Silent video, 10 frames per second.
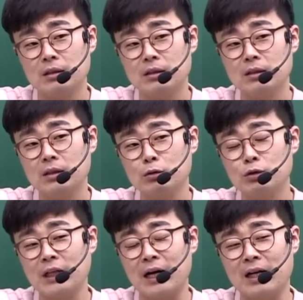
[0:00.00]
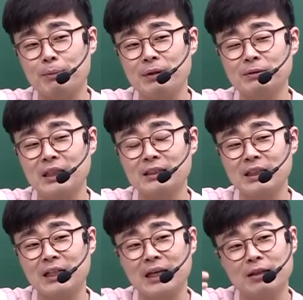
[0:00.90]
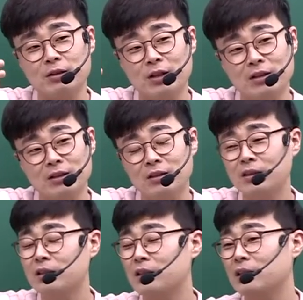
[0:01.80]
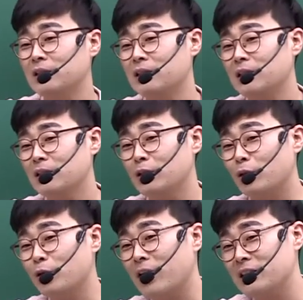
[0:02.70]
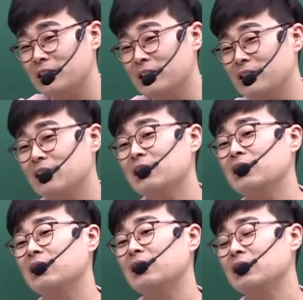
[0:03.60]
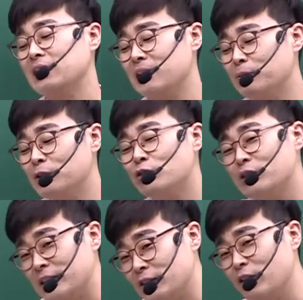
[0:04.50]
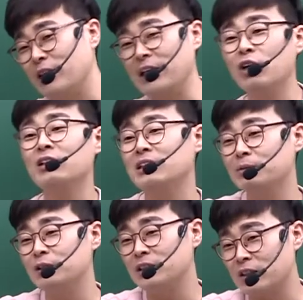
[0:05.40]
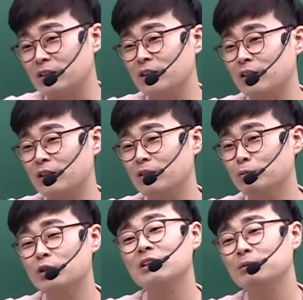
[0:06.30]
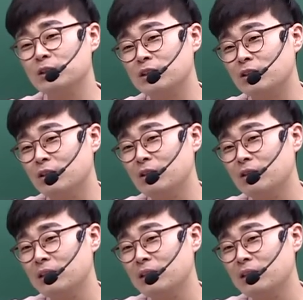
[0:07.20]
그렇죠? 우리가 아까 비문학 시간에 했던 여러 가지 지문 중에서 이런 지문이 있었어요. 무슨 지문이 있었죠?